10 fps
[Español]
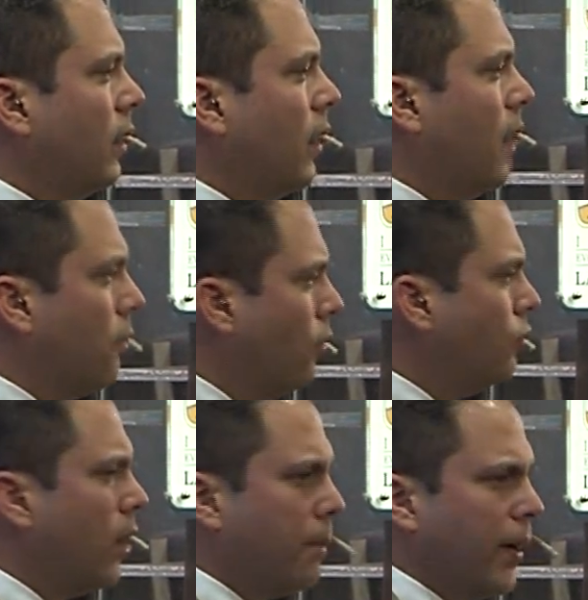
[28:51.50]
El
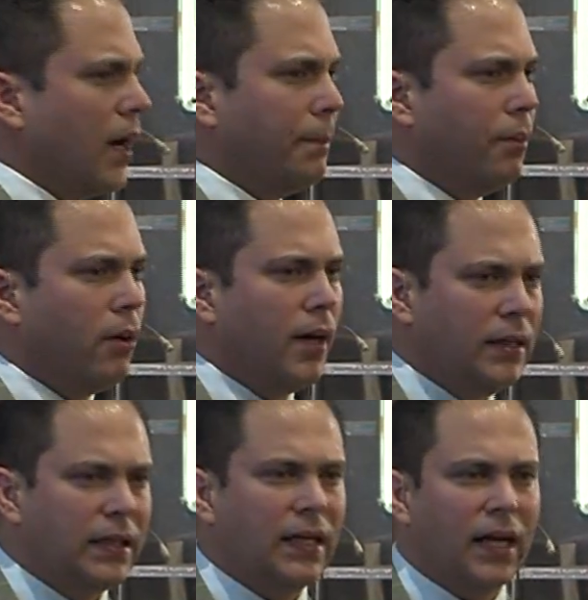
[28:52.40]
mundo espera por
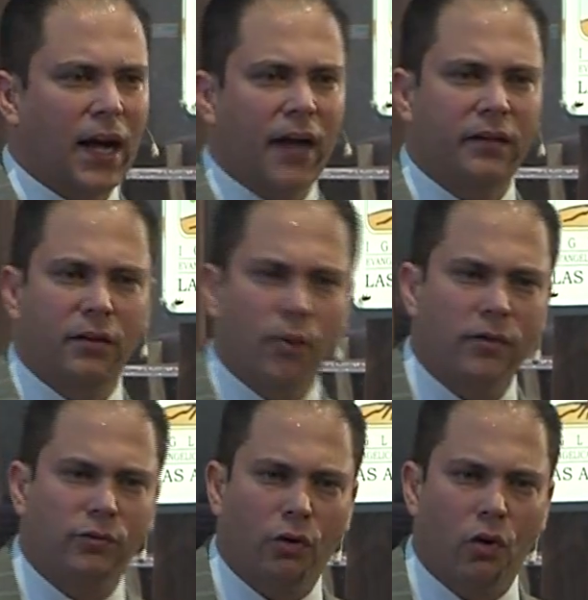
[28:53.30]
gente de carne y
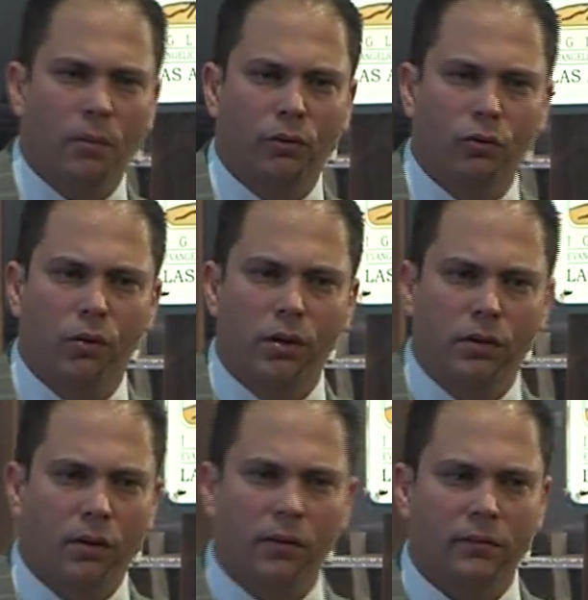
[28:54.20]
hueso como tú y
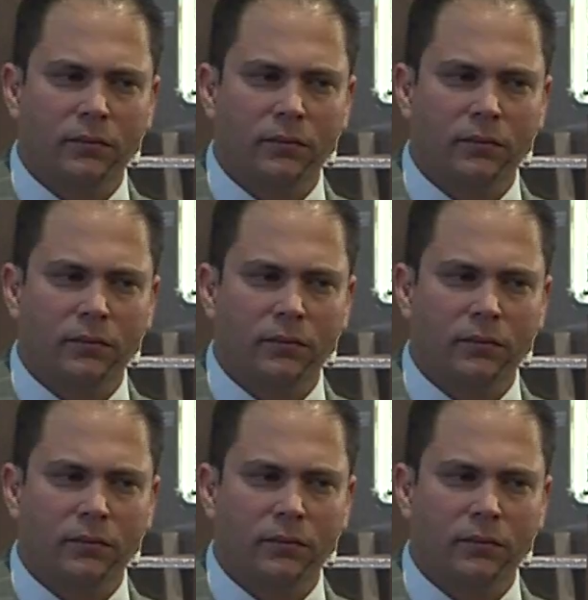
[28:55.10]
yo.